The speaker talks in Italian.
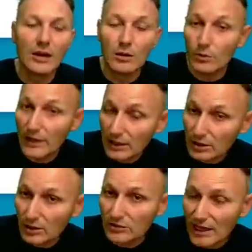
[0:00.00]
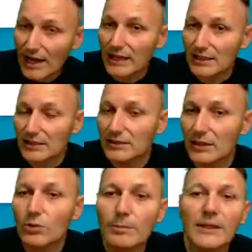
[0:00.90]
Windows a
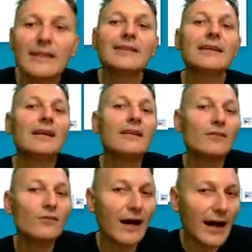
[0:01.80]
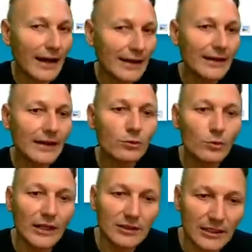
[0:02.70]
32 bit, vai in
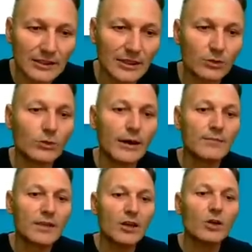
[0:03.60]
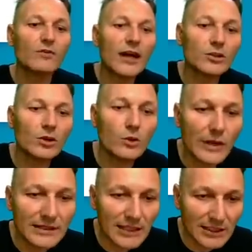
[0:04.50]
Win 32. Io vado in
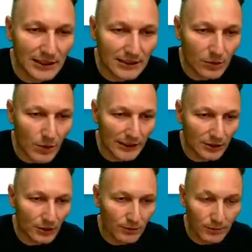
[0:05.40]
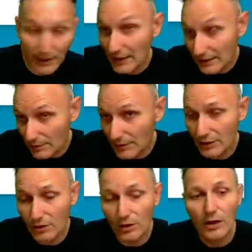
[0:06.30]
Win 64 perché, nel
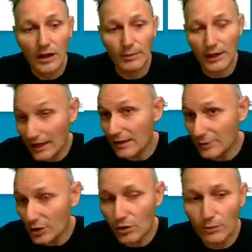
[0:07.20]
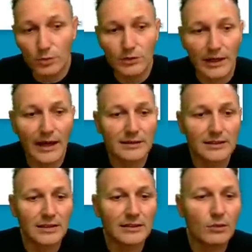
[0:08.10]
mio, eh, perché il mio computer è a
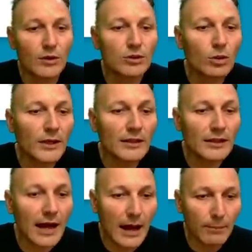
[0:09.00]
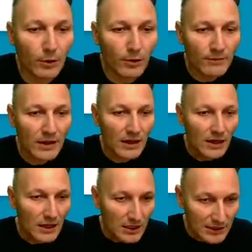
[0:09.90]
64 bit, apro,
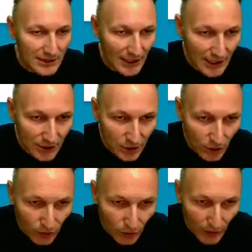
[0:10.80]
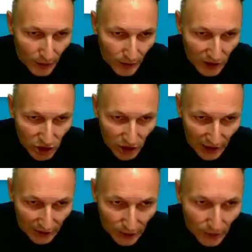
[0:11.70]
seleziono quello che c'è
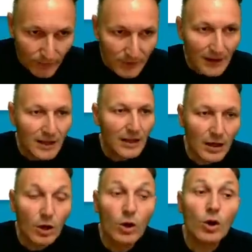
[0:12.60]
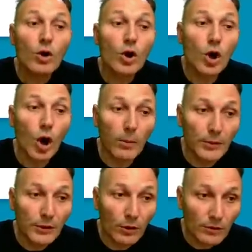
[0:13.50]
dentro, lo
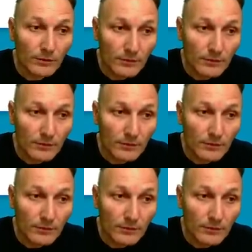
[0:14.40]
copio,